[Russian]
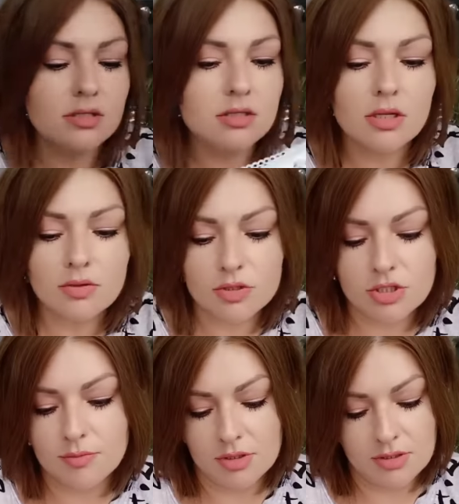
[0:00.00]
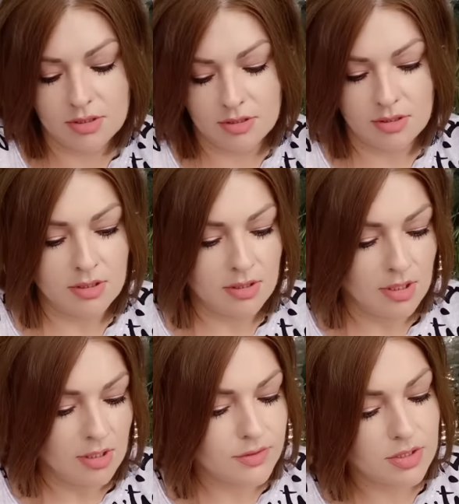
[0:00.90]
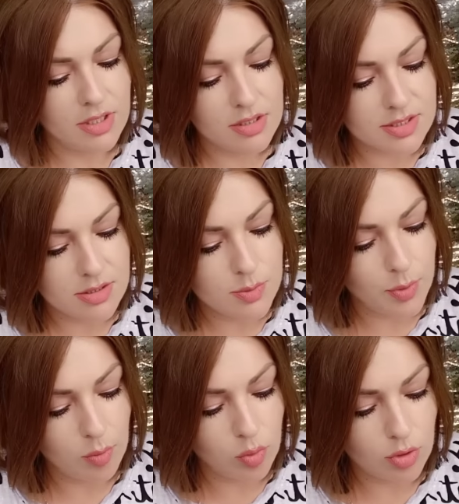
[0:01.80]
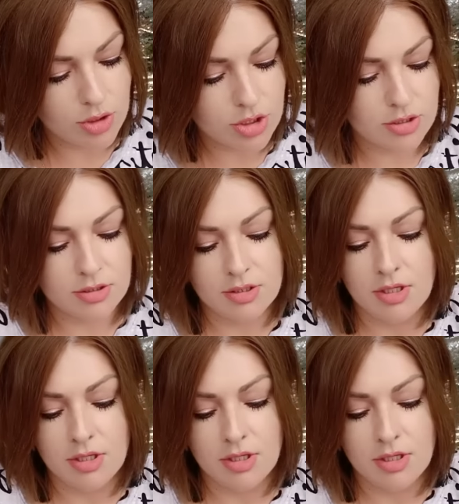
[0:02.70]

единорожками. Взяла я, кстати, побольше.